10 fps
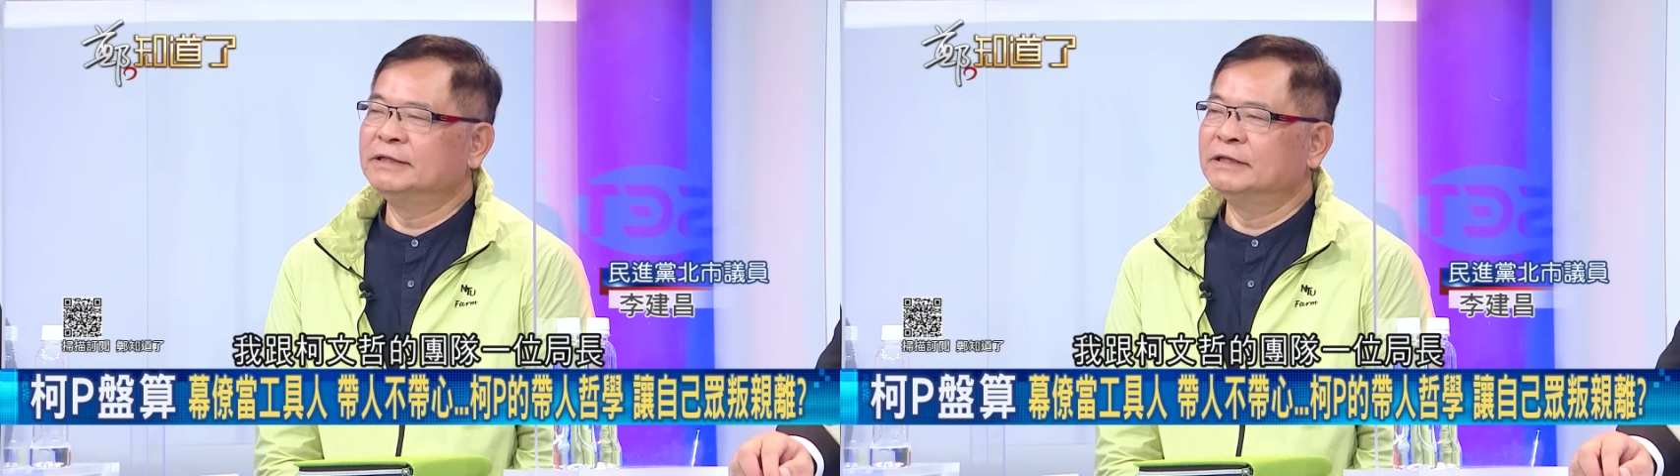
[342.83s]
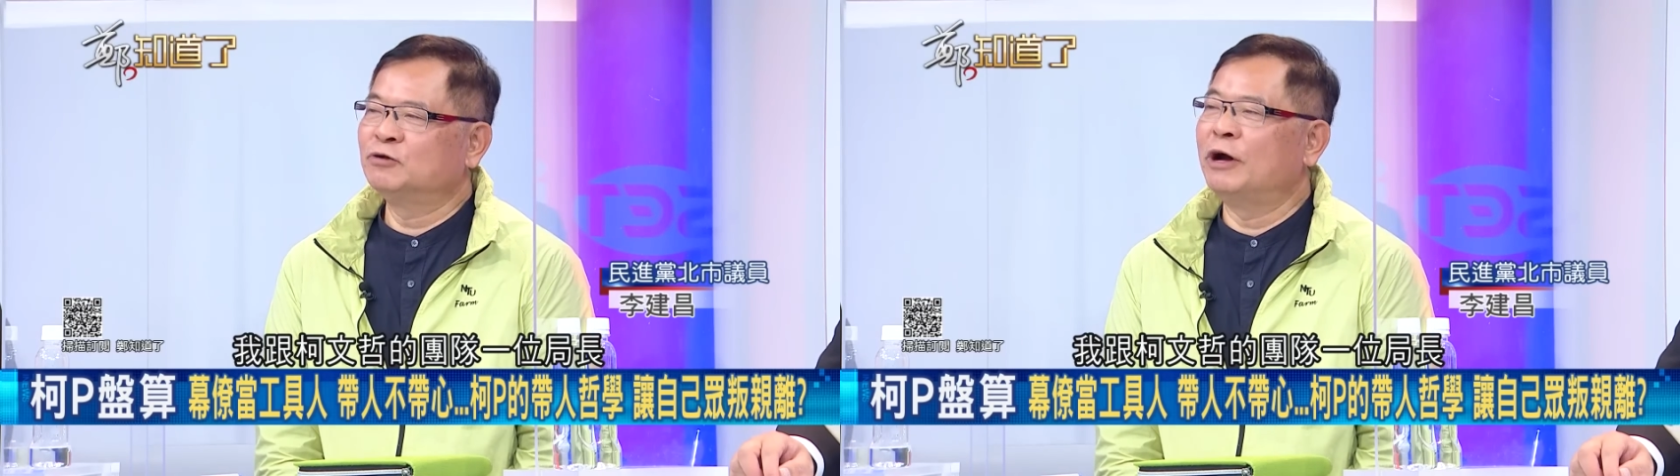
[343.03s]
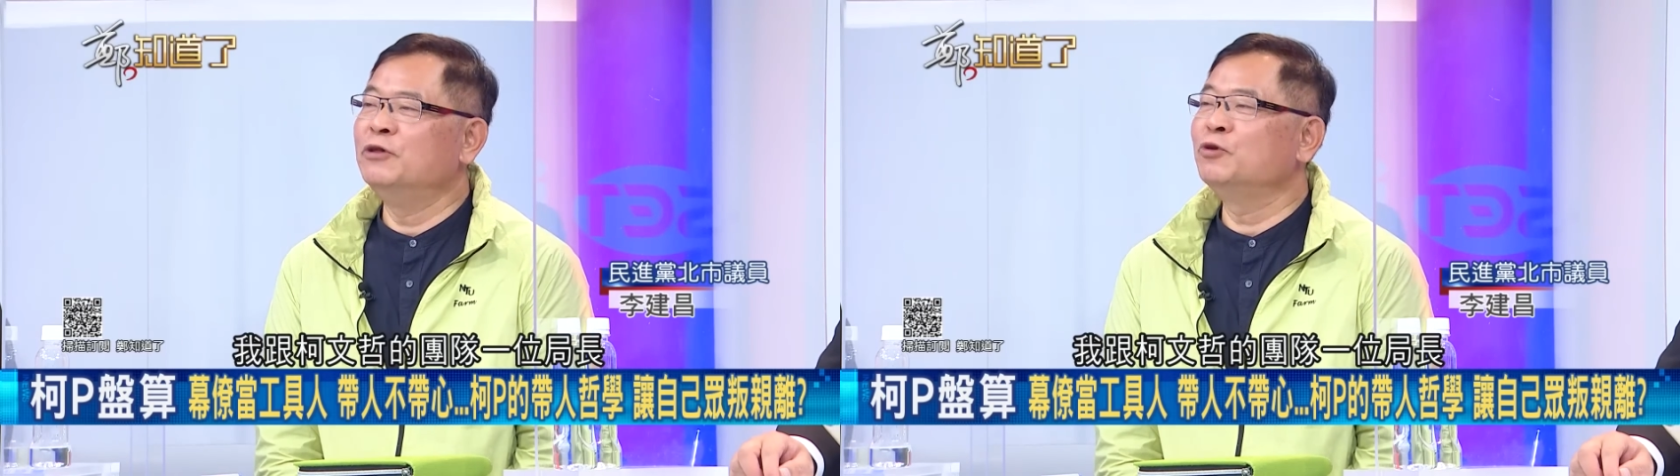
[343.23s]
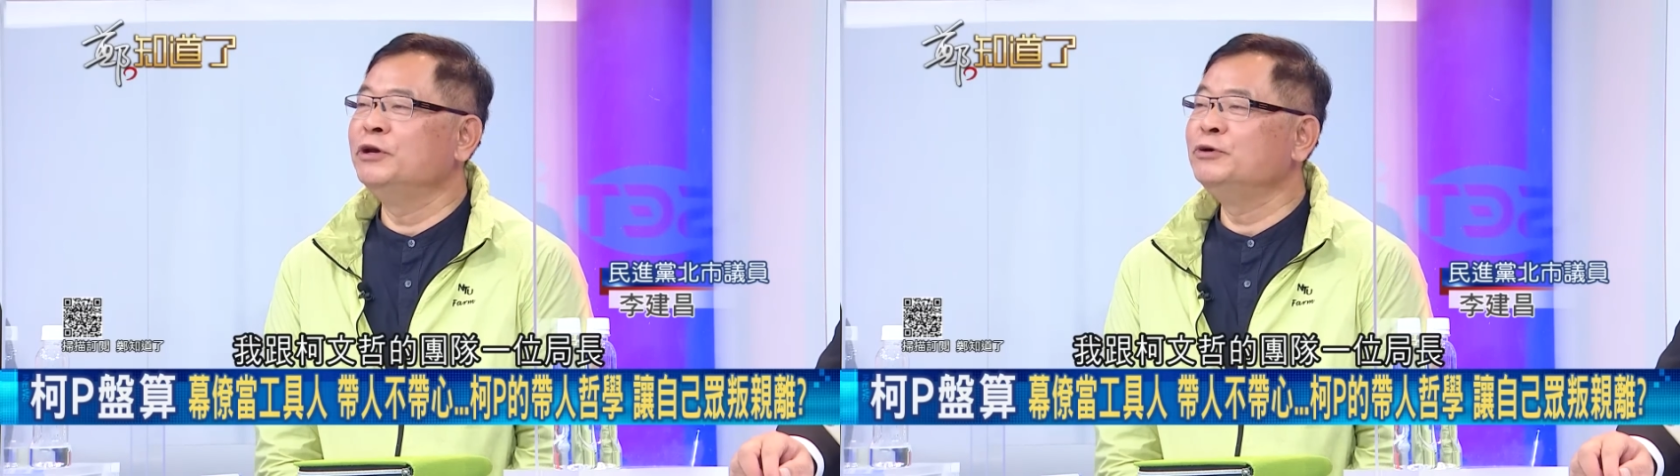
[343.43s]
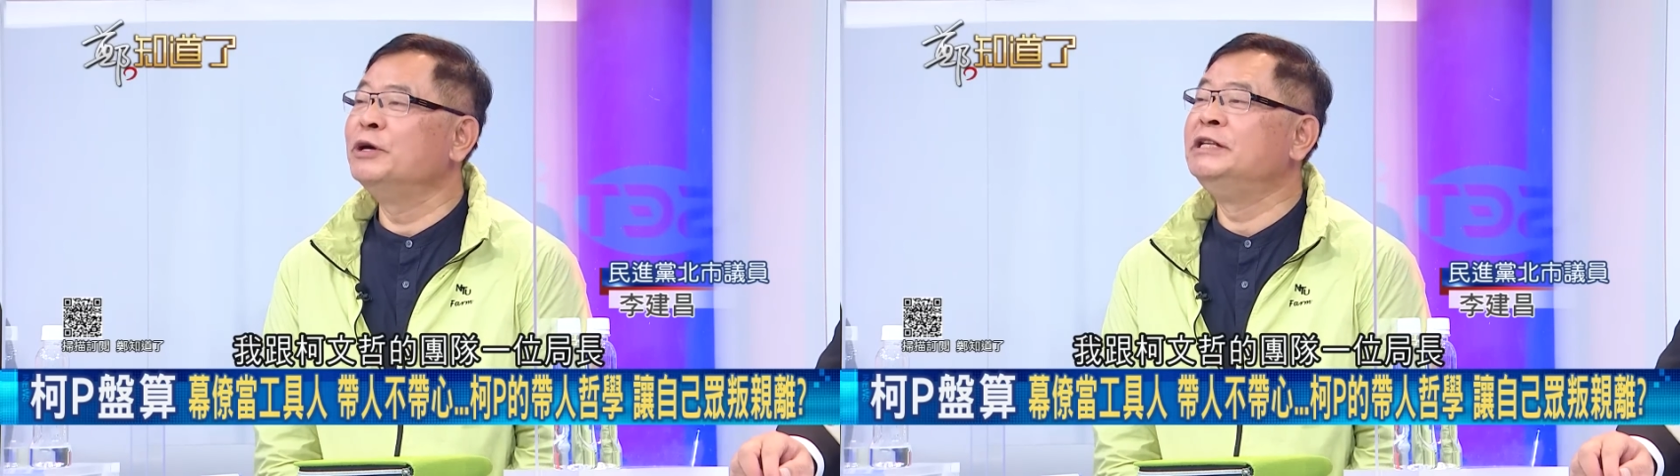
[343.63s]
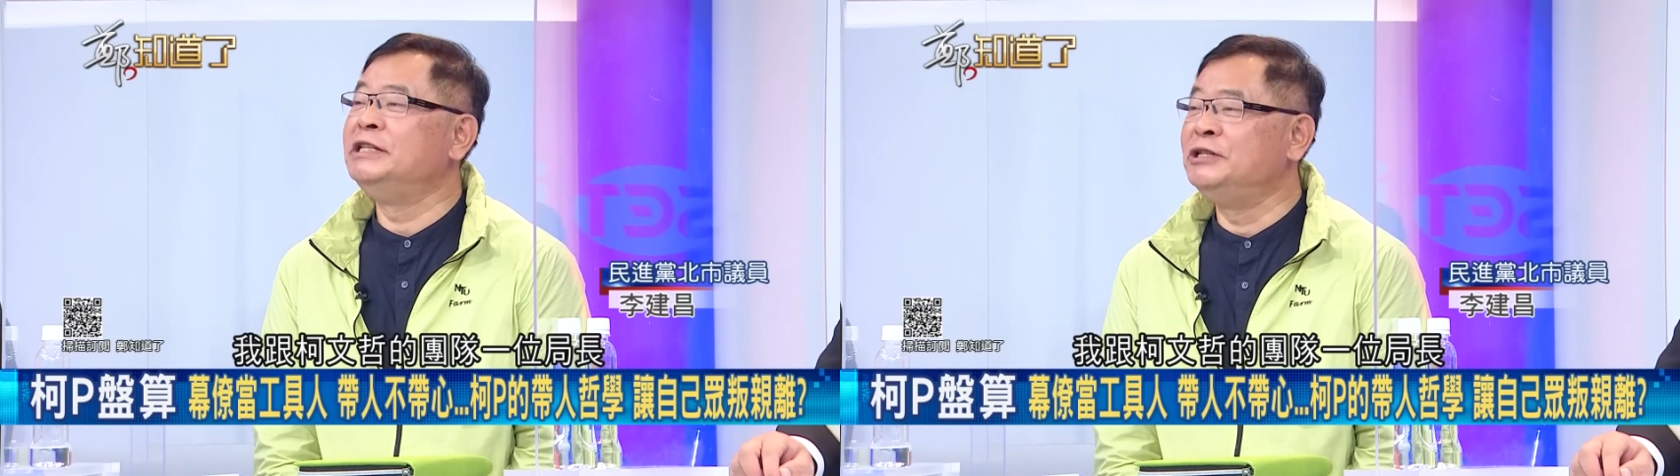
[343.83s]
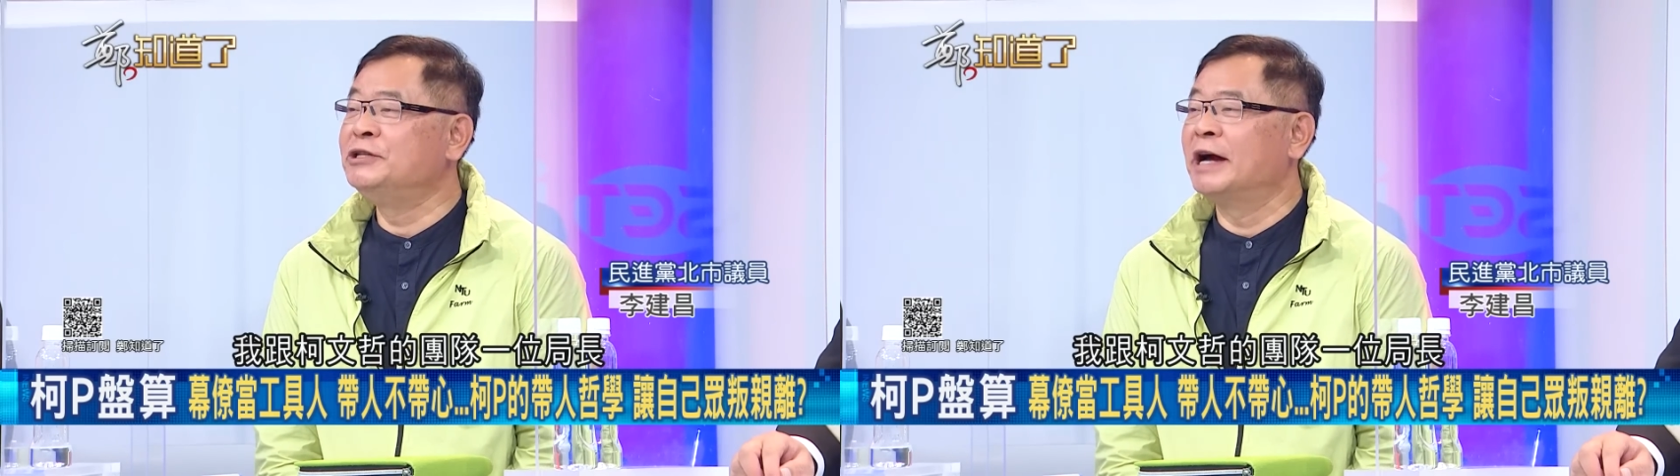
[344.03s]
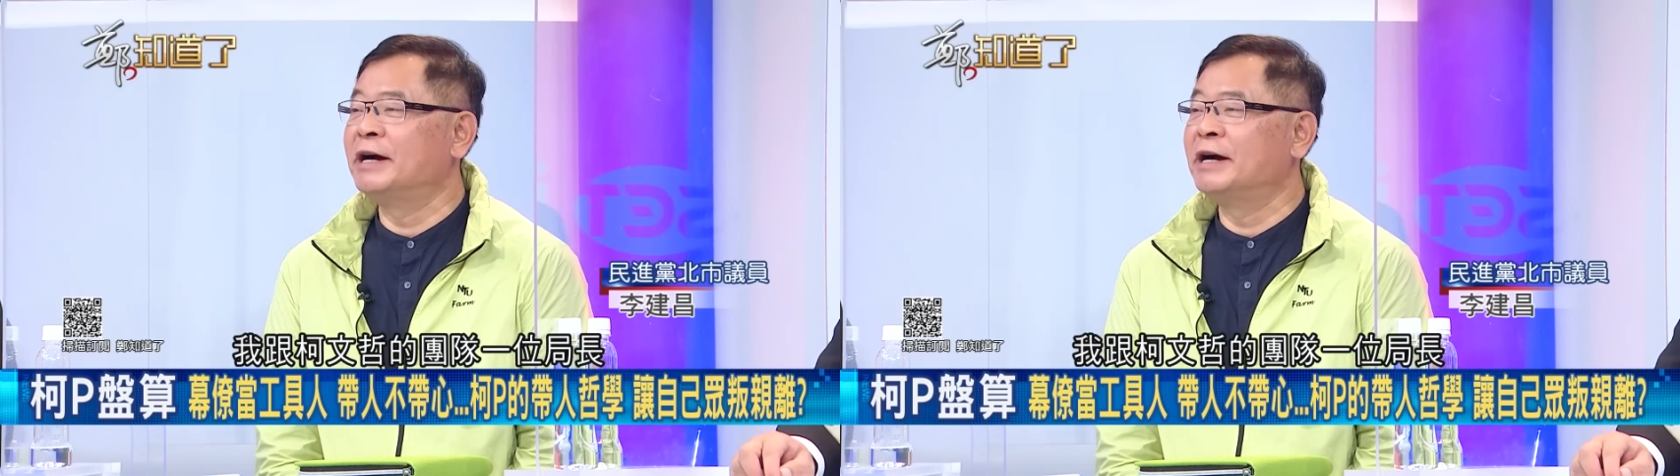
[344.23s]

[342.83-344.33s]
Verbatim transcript: 的团队一位局长